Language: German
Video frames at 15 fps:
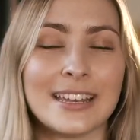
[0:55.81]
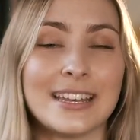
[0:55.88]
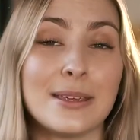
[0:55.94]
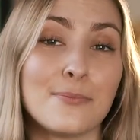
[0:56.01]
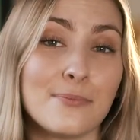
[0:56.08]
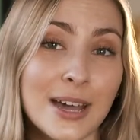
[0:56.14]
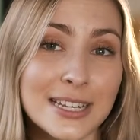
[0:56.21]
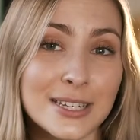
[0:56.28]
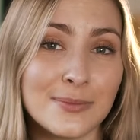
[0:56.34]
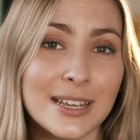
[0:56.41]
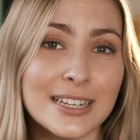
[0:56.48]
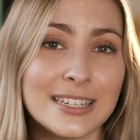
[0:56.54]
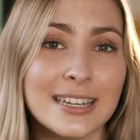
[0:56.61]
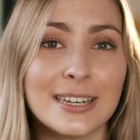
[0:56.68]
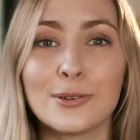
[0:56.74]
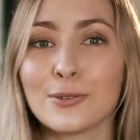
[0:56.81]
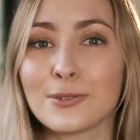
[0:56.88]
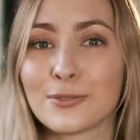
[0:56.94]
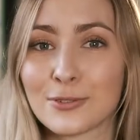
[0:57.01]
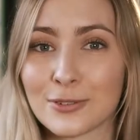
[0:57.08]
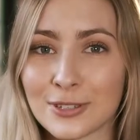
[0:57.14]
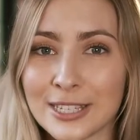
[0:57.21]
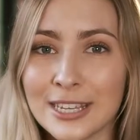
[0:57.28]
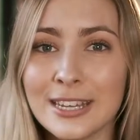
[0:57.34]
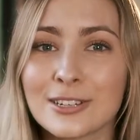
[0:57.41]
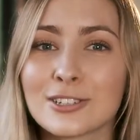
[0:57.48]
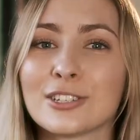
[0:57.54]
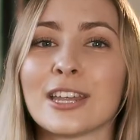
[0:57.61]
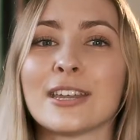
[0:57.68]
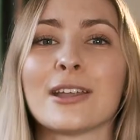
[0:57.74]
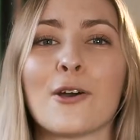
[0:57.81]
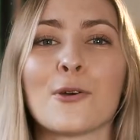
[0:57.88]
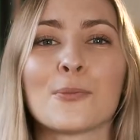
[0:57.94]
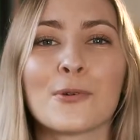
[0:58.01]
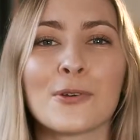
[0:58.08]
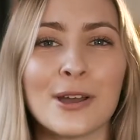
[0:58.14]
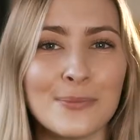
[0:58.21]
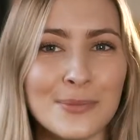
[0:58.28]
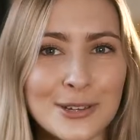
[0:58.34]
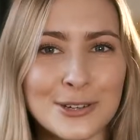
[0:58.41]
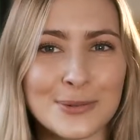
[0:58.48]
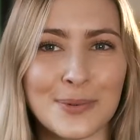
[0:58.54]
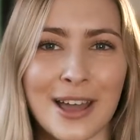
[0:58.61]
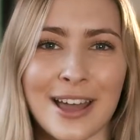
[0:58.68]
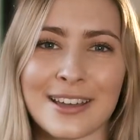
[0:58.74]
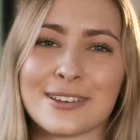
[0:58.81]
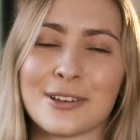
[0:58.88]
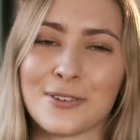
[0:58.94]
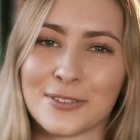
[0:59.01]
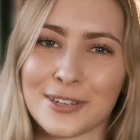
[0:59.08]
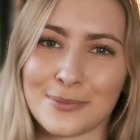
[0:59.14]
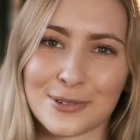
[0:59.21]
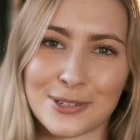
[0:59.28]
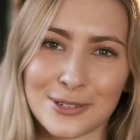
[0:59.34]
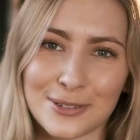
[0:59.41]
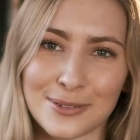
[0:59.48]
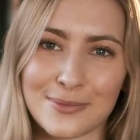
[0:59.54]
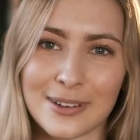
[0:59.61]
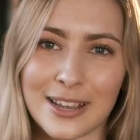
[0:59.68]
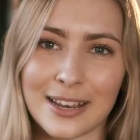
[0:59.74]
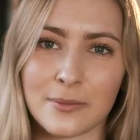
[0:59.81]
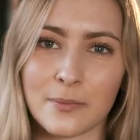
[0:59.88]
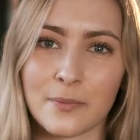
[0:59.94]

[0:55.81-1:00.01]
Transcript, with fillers: Neben Mathematik und Physik stehen auch Programmiersprachen auf deinem Stundenplan.